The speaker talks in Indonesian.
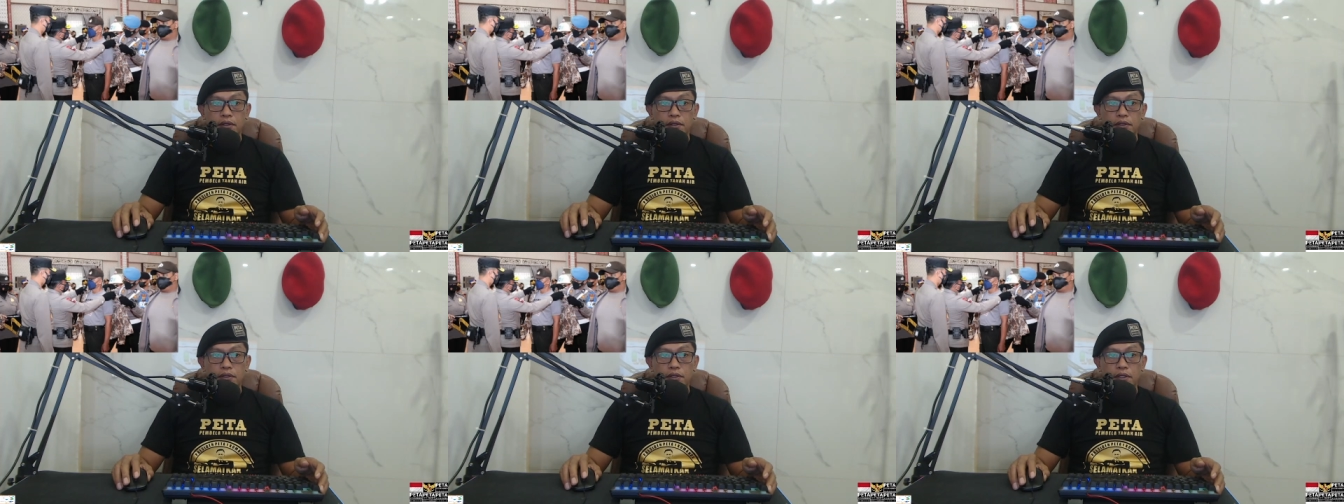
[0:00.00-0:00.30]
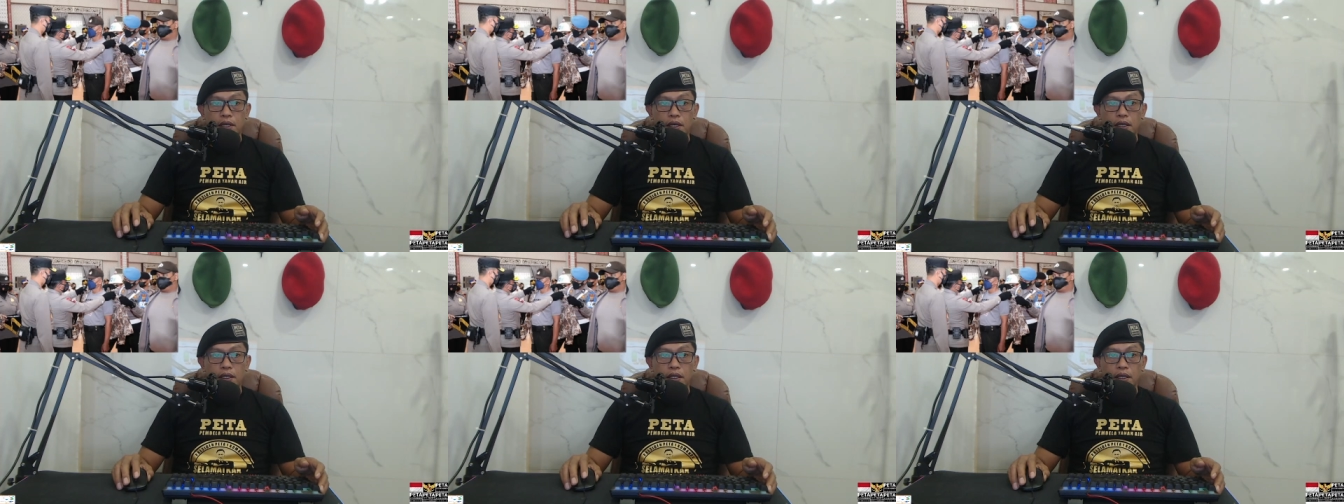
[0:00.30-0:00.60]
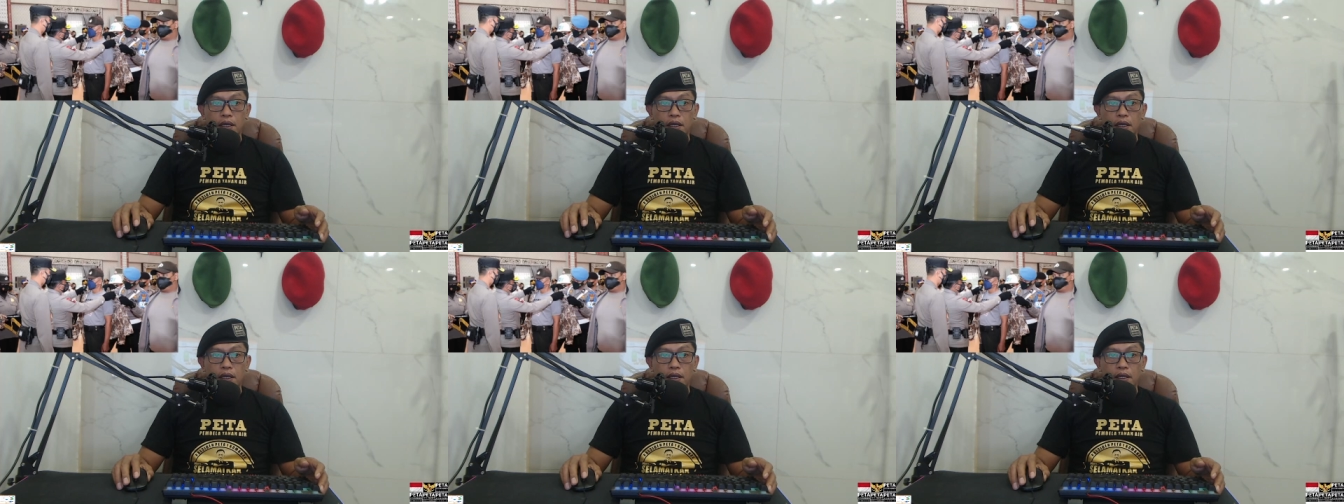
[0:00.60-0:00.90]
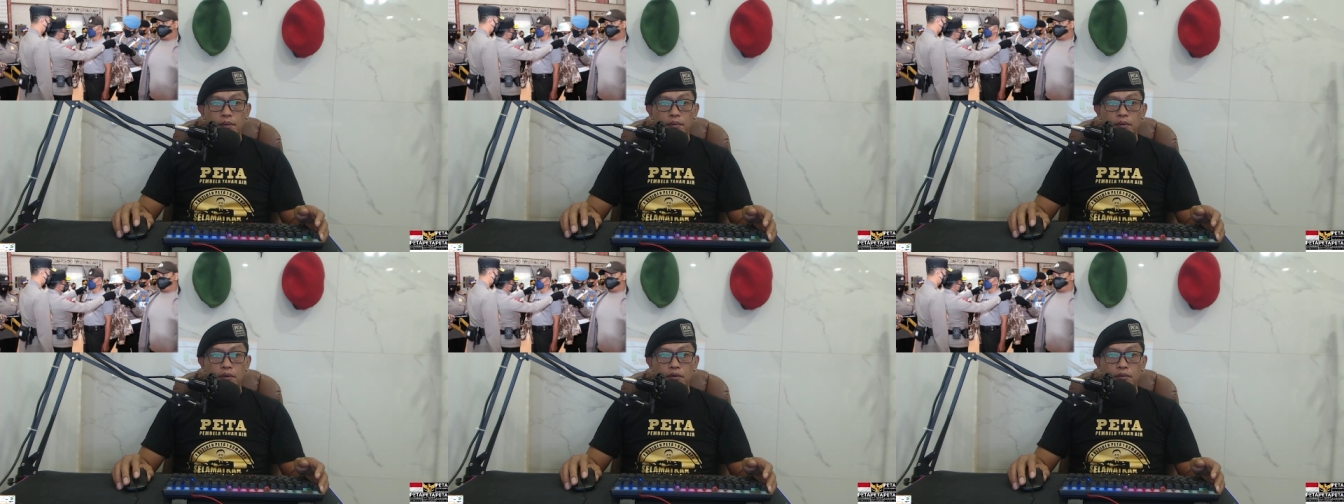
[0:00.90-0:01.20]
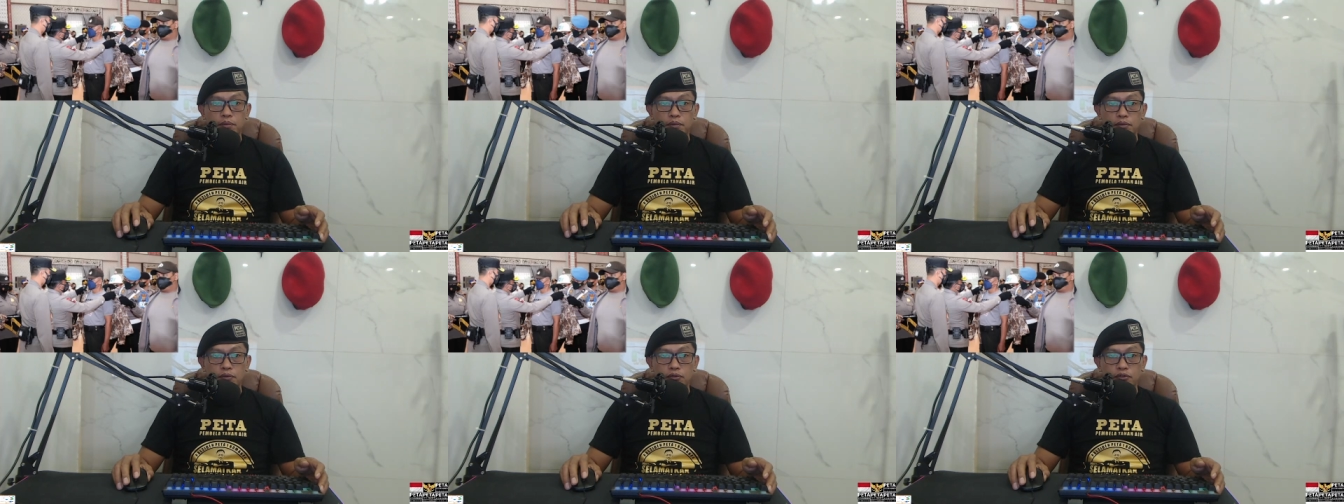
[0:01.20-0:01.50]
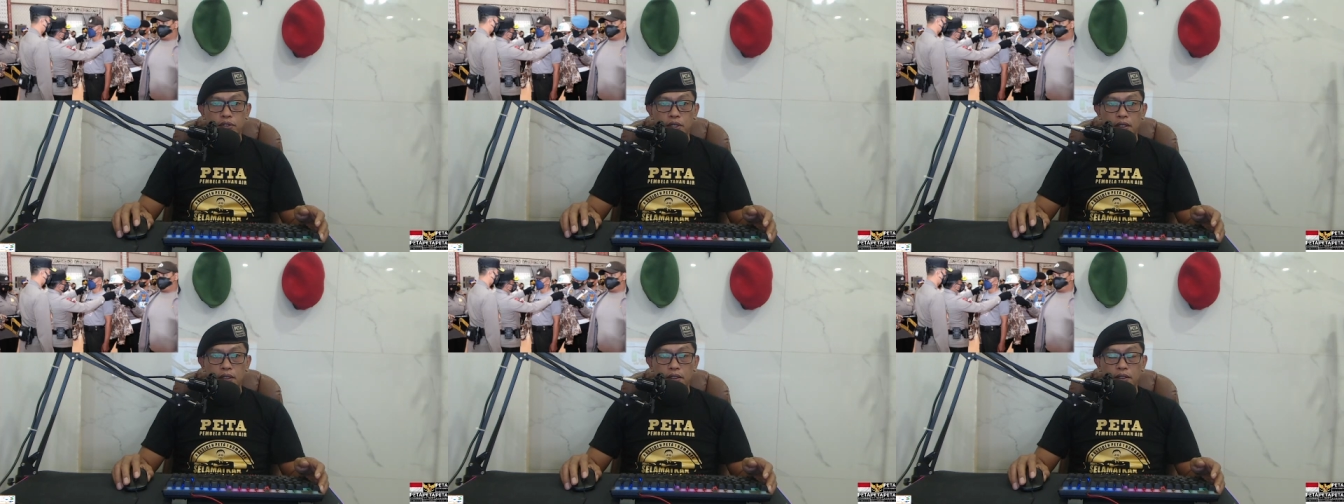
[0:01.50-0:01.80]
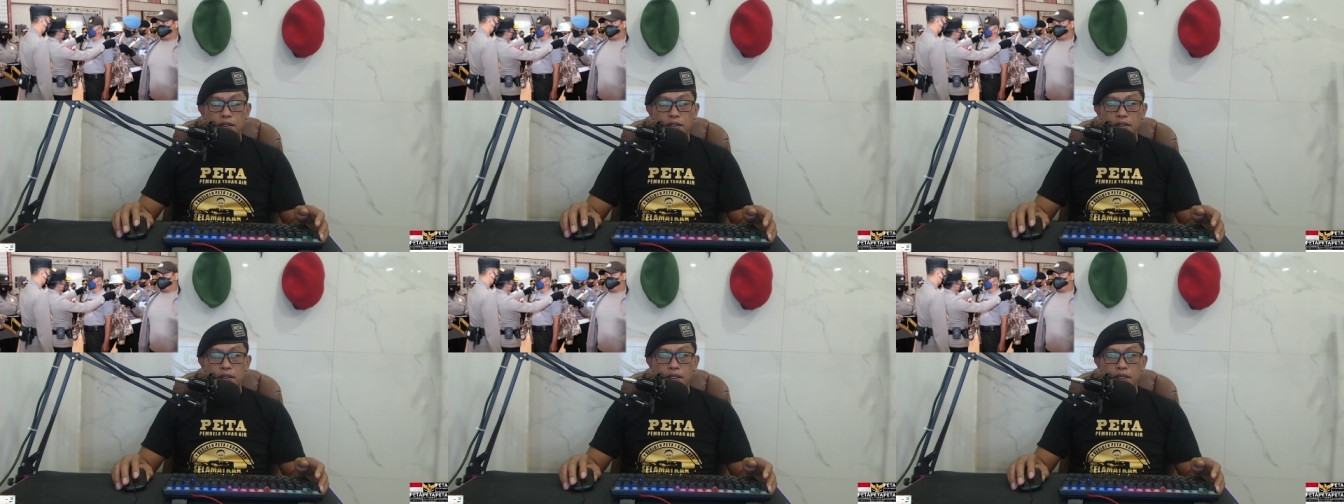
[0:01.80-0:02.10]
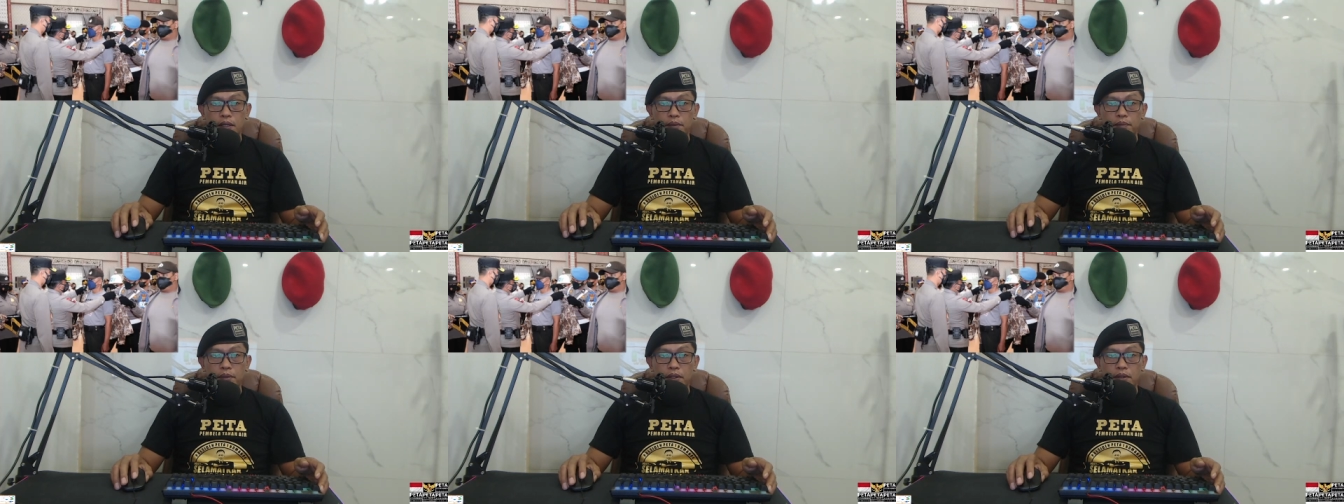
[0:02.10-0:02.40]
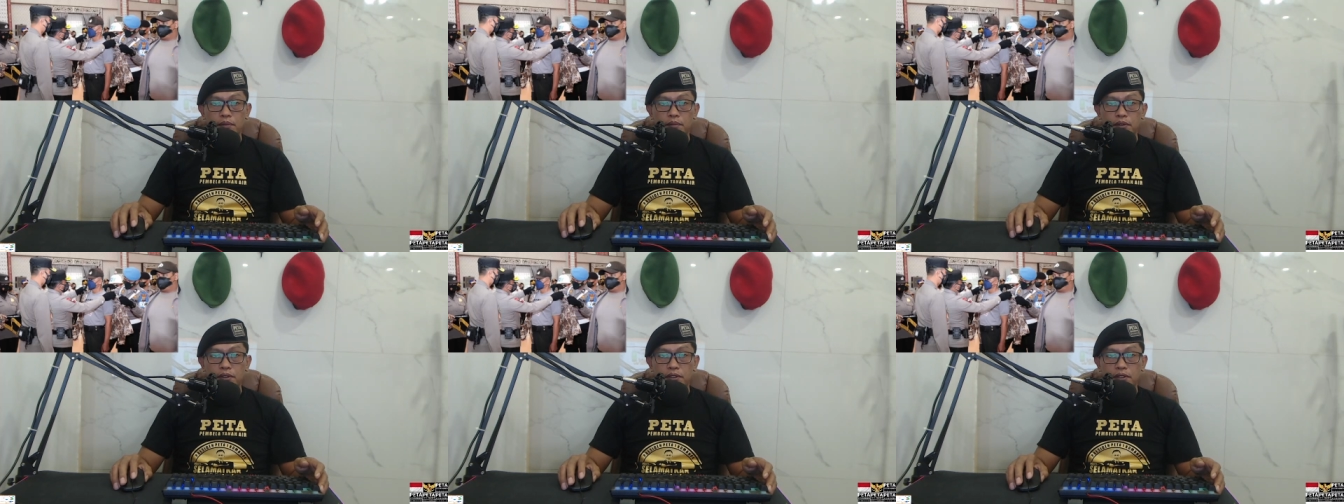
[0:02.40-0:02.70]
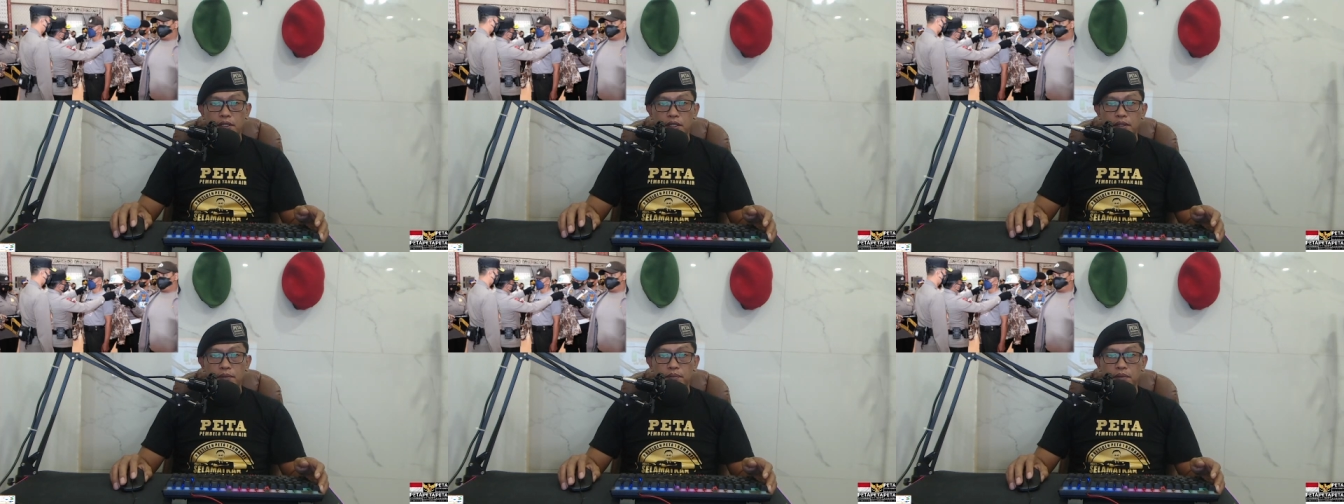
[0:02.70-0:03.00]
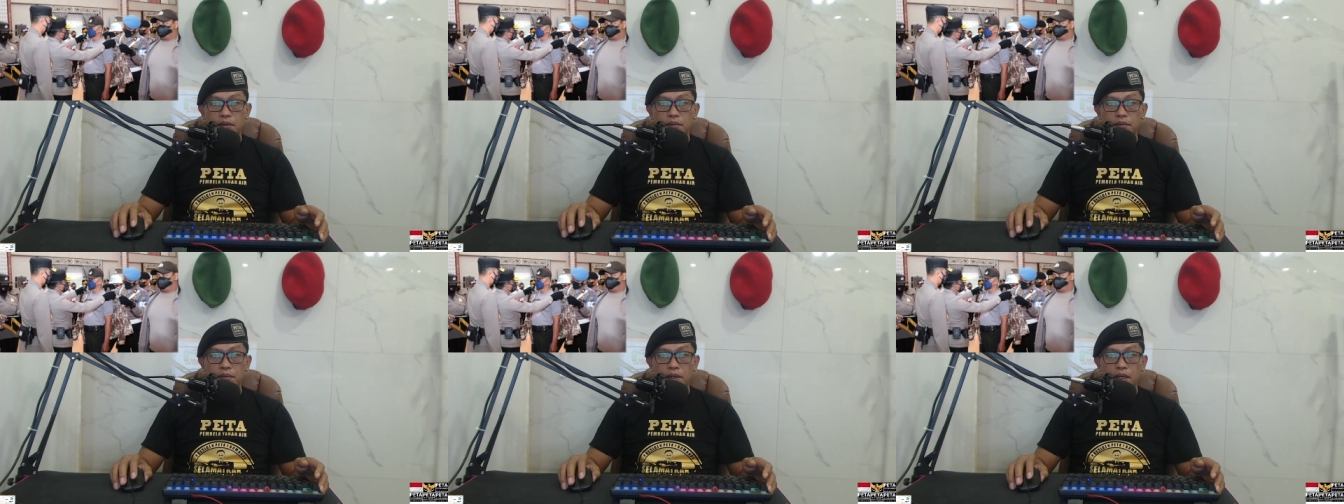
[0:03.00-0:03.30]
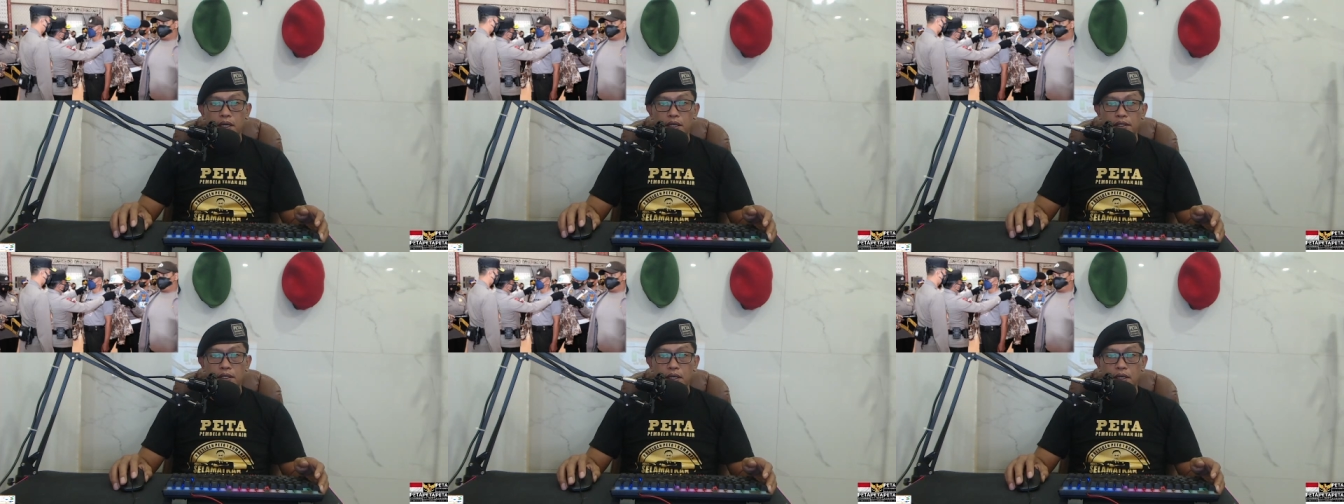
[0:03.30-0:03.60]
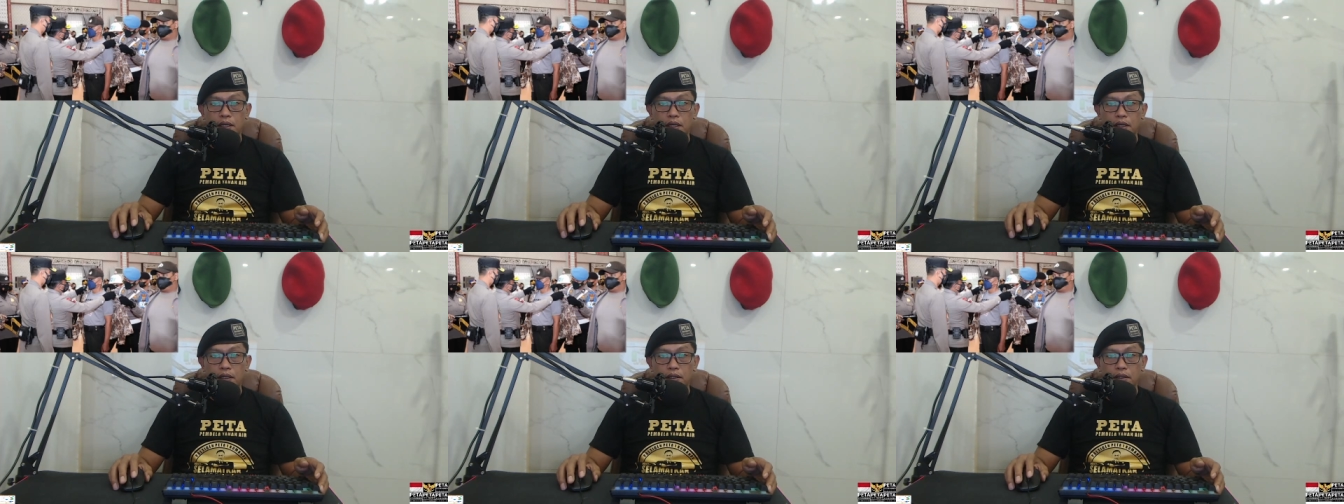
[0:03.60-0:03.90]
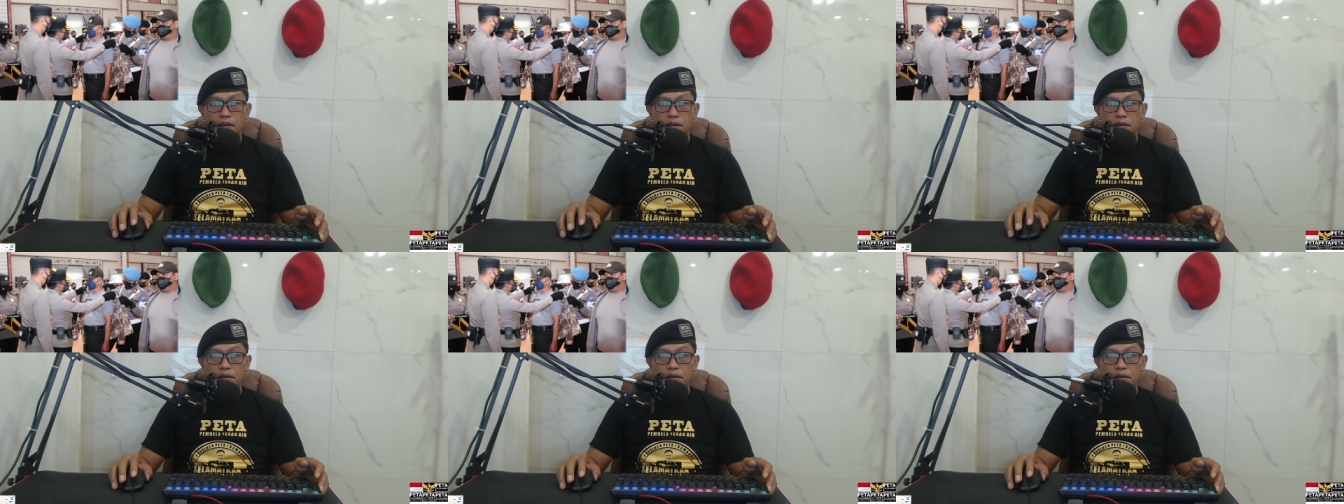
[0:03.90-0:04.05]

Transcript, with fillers: Saya harap keputusan ini dapat menjadi pembelajaran